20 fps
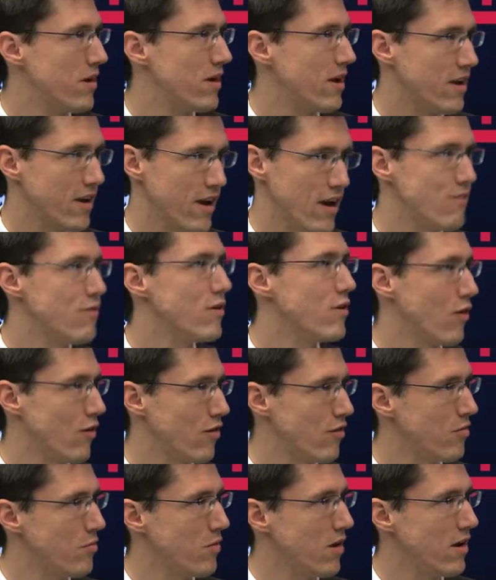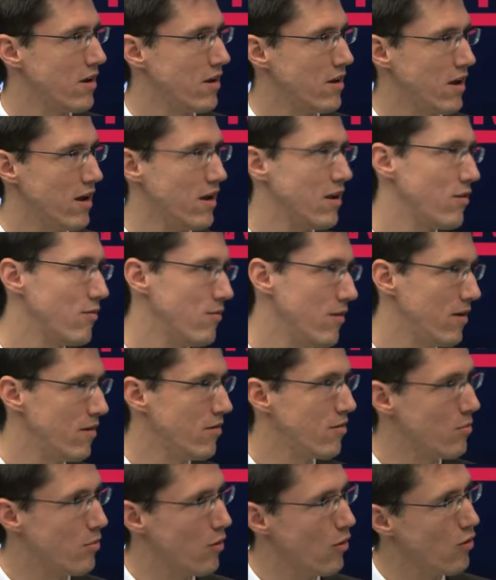mal, der Trend wird trotzdem dahin gehen, es wird
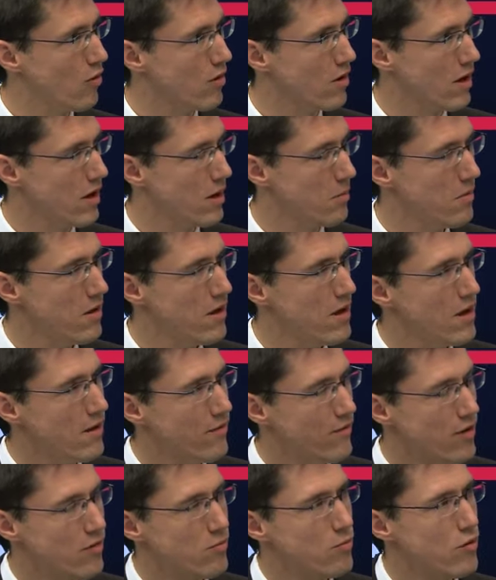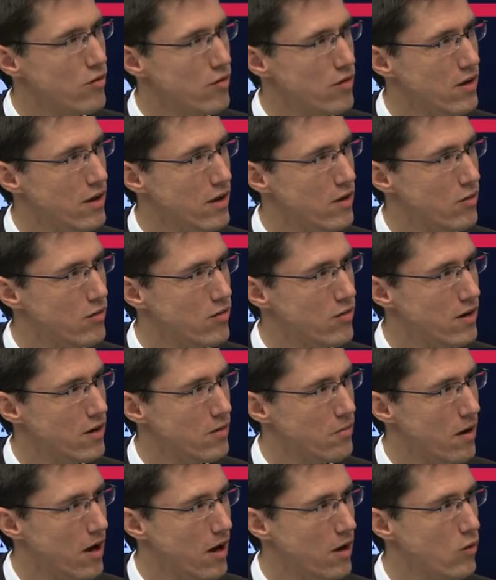diese Bohrung geben. Was müsste die Industrie
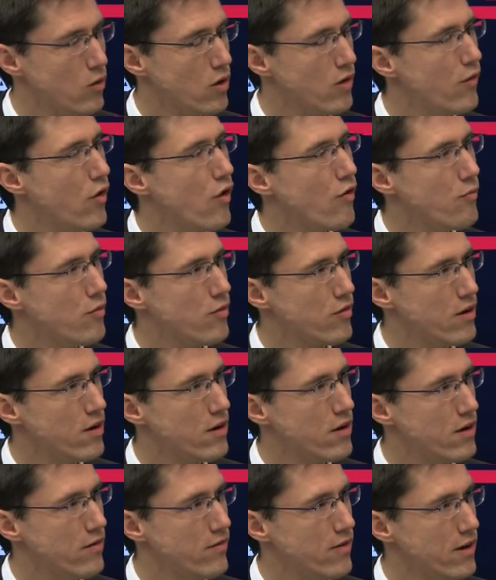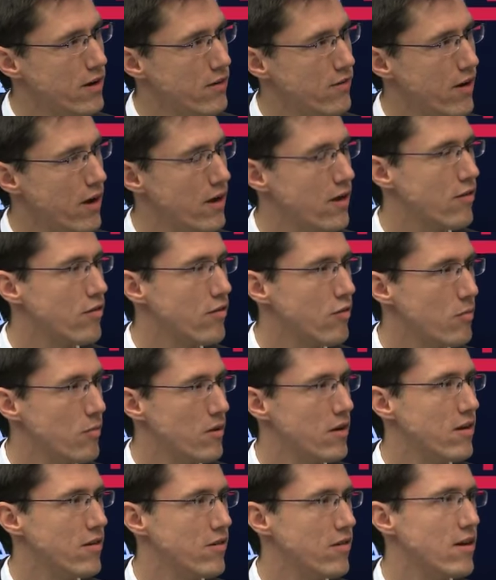machen oder worauf müsste hingewirkt werden, dass
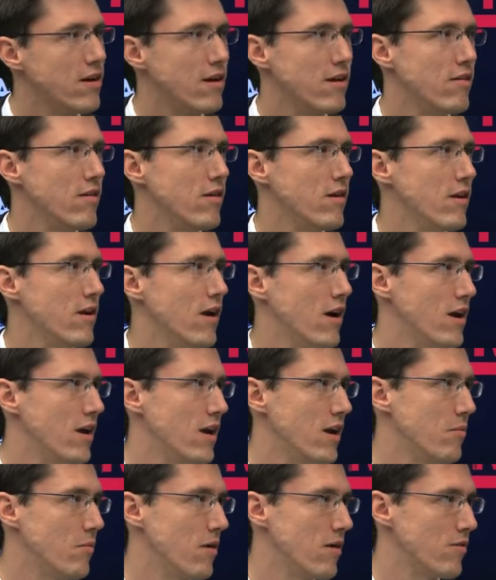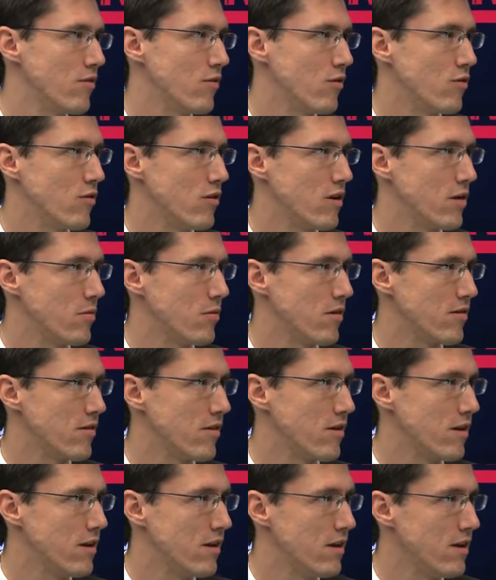zumindest die Risiken einigermaßen kontrollierbar sind?